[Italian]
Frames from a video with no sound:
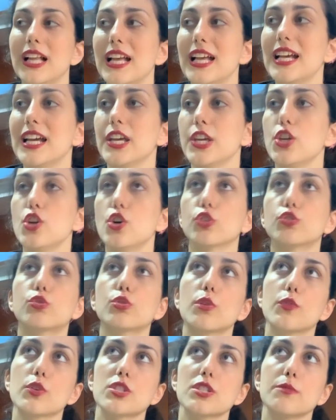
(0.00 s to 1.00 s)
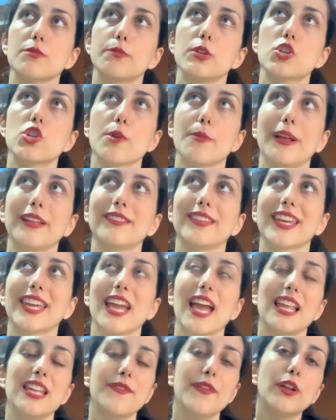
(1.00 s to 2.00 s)
Io trovo semplicemente che
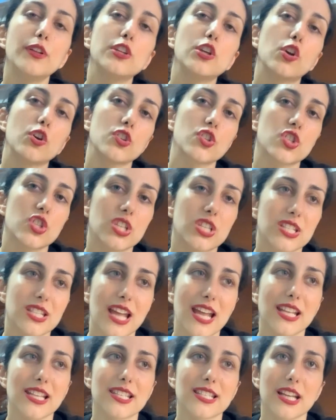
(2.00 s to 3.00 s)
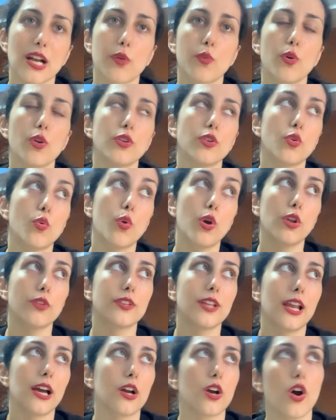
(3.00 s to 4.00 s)
a livello di consistenza, in quello
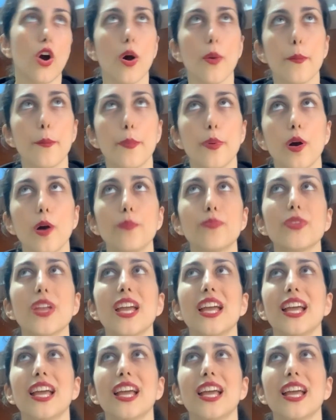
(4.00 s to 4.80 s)
della Coppa,